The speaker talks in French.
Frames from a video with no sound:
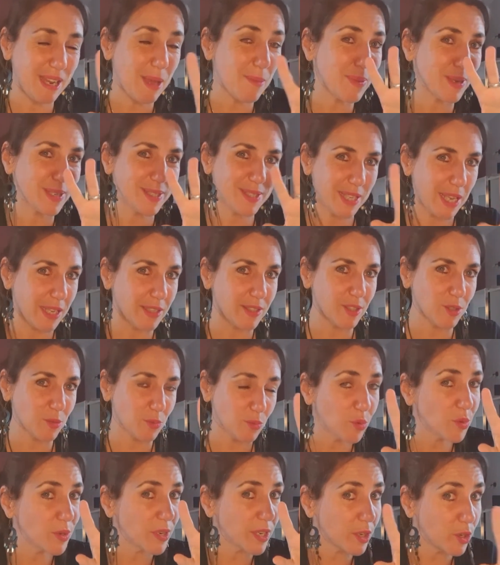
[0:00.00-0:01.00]
la patience
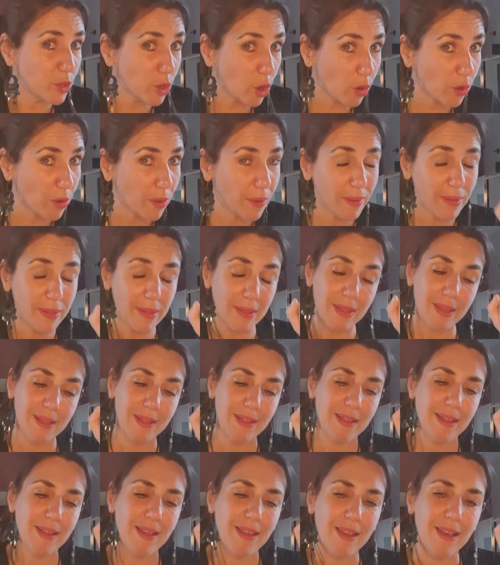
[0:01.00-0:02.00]
pour les lions,
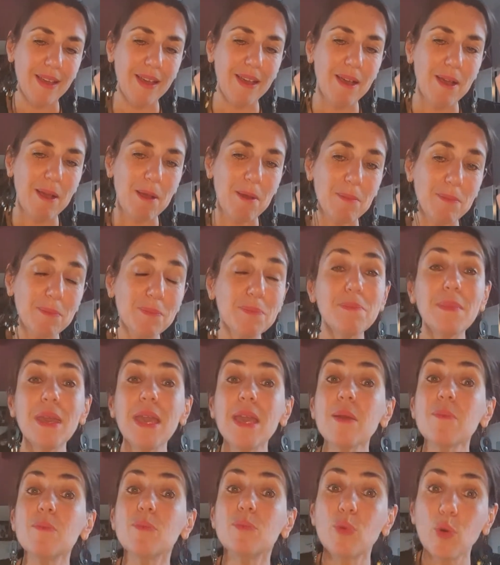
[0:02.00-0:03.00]
euh,
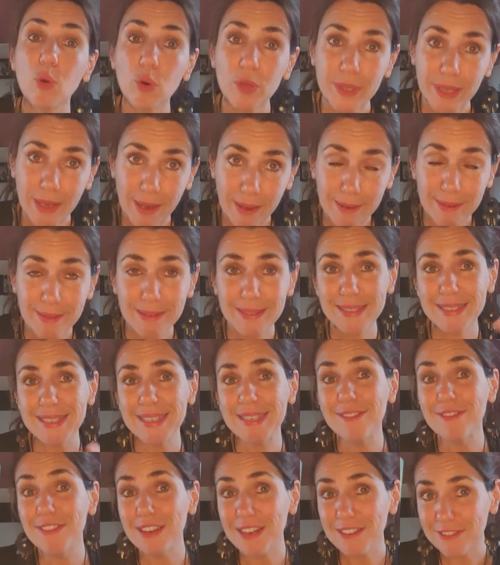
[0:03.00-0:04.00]
mais pourtant
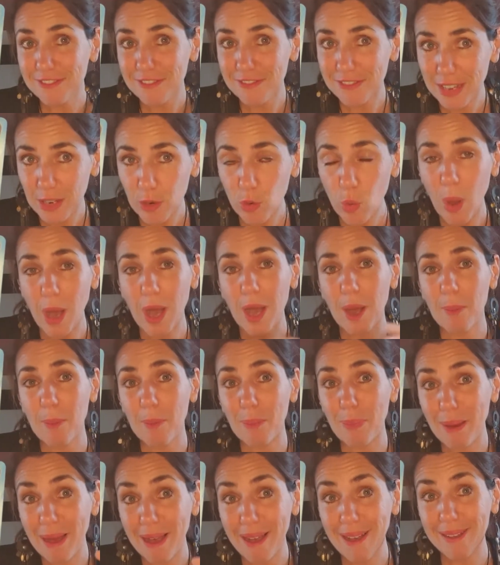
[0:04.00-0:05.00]
il va
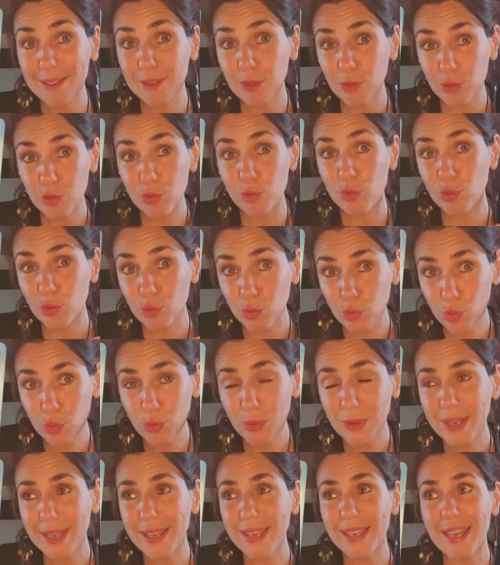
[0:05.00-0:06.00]
falloir prendre sur
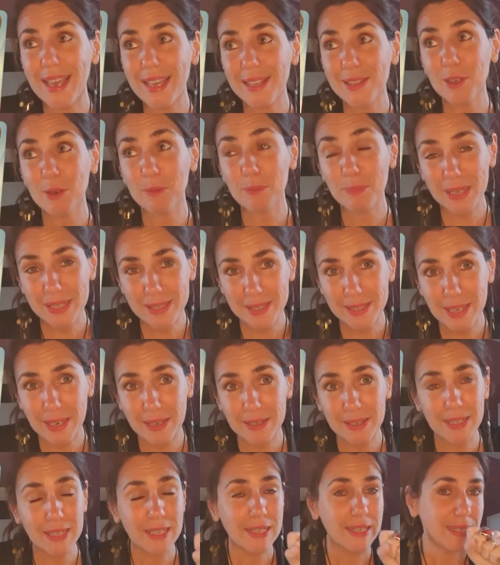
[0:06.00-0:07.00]
nous et être
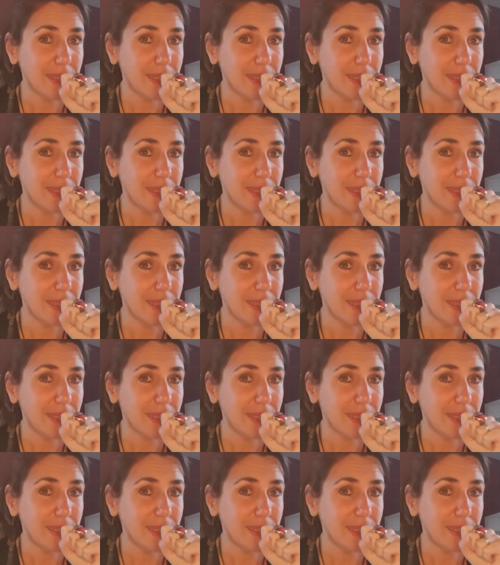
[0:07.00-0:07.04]
patient.